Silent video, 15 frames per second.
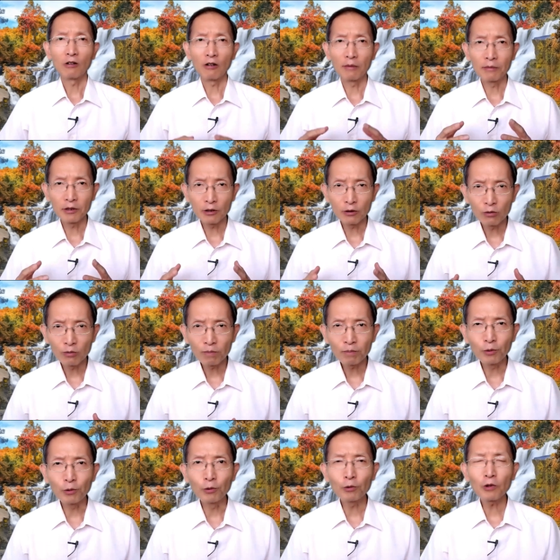我们
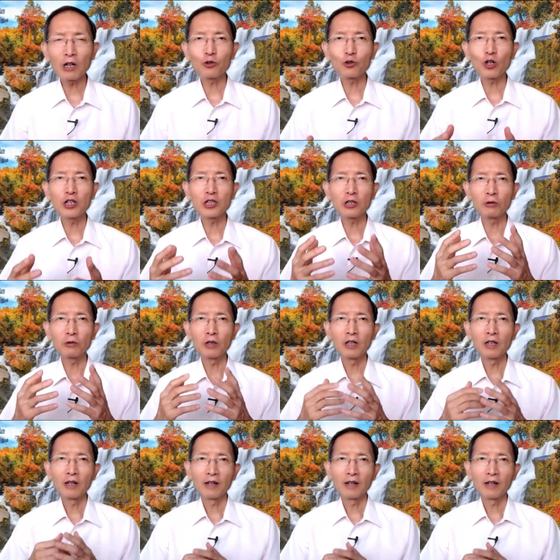不断追求，